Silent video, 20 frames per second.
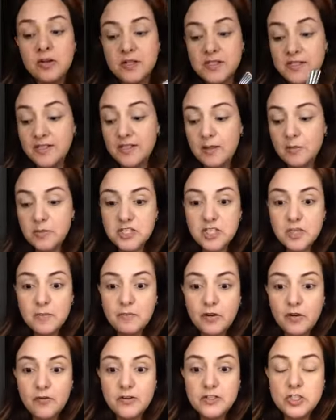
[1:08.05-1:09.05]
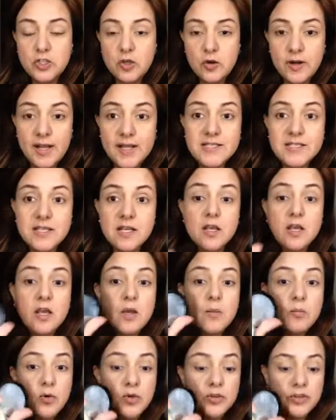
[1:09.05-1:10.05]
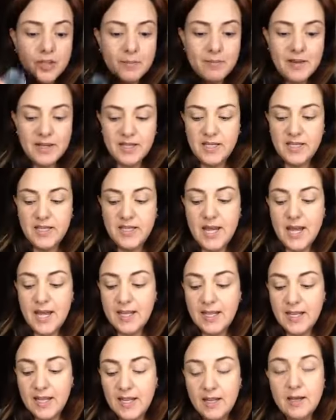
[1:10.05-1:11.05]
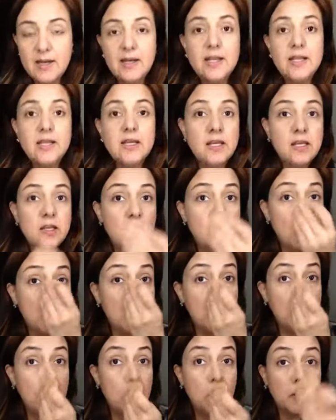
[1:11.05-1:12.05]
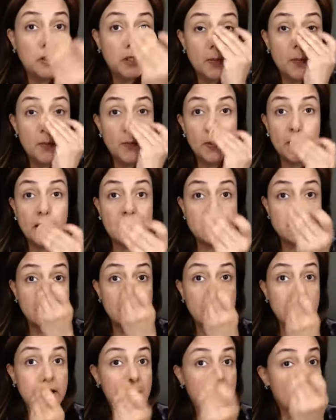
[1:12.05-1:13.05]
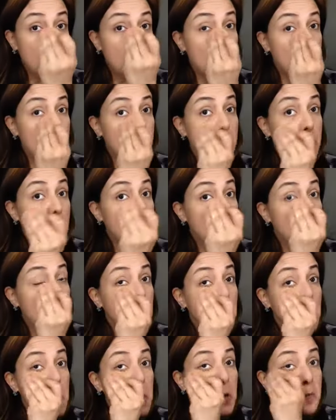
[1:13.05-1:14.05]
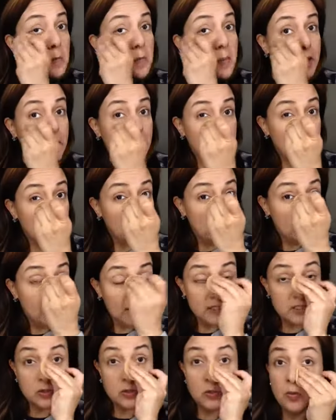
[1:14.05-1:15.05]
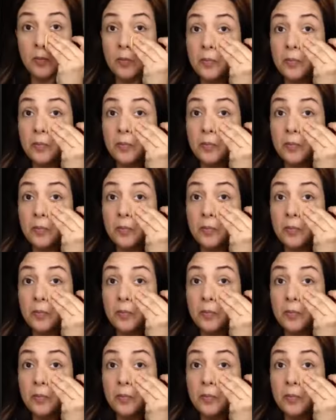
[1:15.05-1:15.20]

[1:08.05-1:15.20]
Y si tienes muchas imperfecciones, ponte maquillaje líquido y luego te pones el polvo ocupando esto,